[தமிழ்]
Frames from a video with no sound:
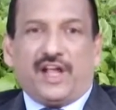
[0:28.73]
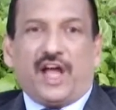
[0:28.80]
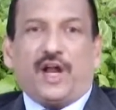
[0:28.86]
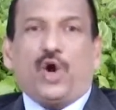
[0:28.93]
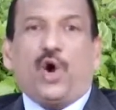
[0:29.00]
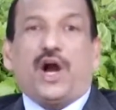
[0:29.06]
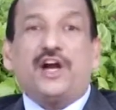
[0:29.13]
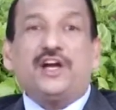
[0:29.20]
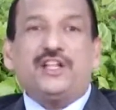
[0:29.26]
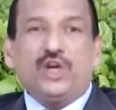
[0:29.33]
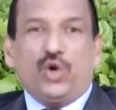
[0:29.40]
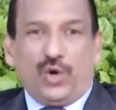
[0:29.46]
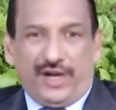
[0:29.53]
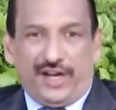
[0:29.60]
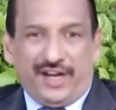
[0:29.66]
யாரோ
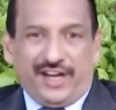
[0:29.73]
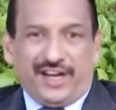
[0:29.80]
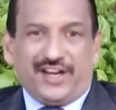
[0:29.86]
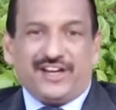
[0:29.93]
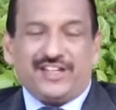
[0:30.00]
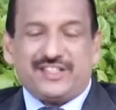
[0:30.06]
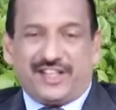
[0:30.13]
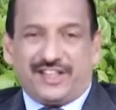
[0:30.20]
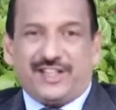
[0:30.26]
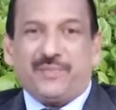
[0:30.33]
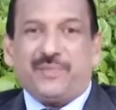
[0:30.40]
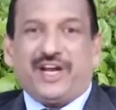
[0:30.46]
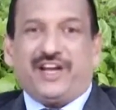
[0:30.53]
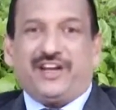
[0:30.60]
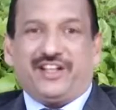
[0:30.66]
அழுது கொண்டிருக்கின்ற
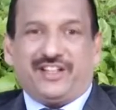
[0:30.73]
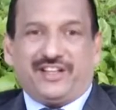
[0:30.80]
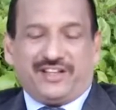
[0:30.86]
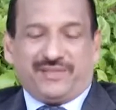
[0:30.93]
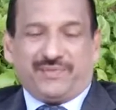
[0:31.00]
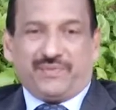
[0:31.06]
சத்தம் கேட்டது